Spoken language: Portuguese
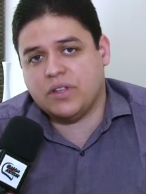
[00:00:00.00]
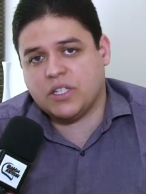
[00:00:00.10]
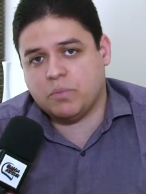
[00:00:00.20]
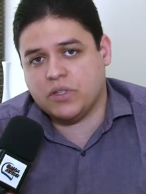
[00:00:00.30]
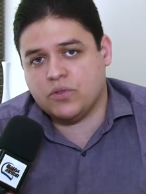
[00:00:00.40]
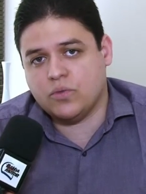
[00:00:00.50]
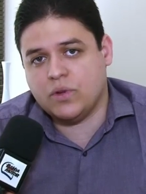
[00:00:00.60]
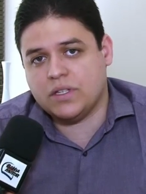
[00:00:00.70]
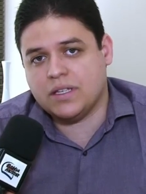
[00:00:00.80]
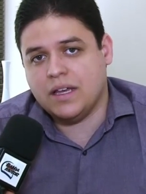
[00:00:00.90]
das
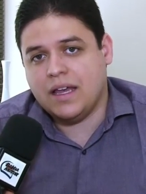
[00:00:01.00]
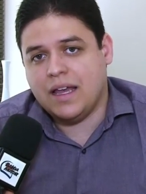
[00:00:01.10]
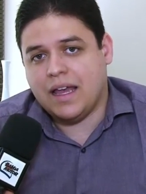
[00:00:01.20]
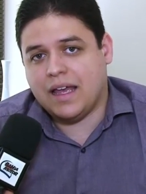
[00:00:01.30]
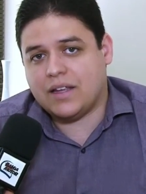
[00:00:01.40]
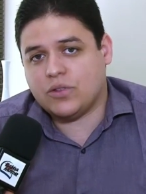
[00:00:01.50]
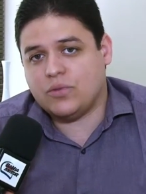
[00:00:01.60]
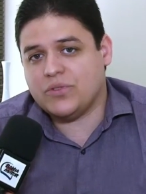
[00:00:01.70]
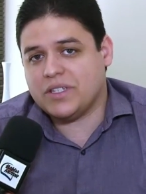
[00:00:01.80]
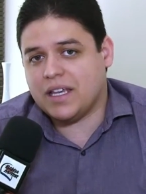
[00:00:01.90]
pessoas elas
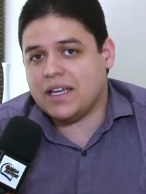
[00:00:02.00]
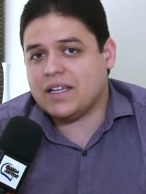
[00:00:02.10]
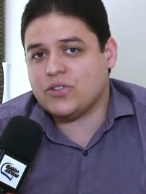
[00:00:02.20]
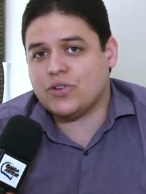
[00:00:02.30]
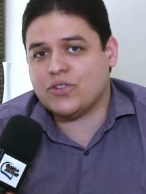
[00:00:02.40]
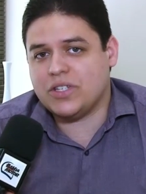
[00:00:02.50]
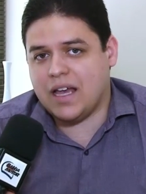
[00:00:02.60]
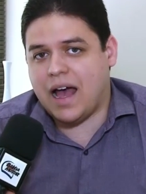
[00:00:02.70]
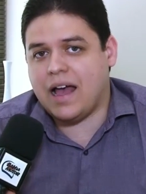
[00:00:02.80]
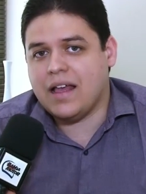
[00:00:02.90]
conseguem
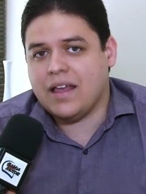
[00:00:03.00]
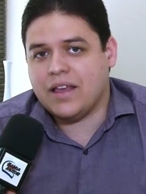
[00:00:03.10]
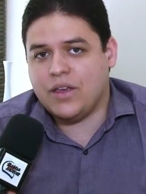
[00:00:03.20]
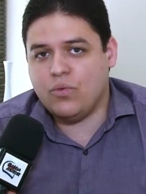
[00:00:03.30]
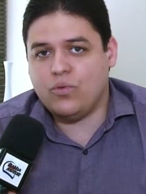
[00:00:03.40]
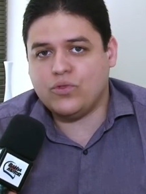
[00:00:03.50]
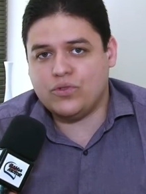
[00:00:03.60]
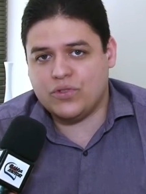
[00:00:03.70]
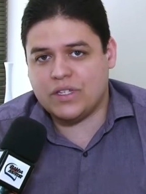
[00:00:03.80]
associar que o uso do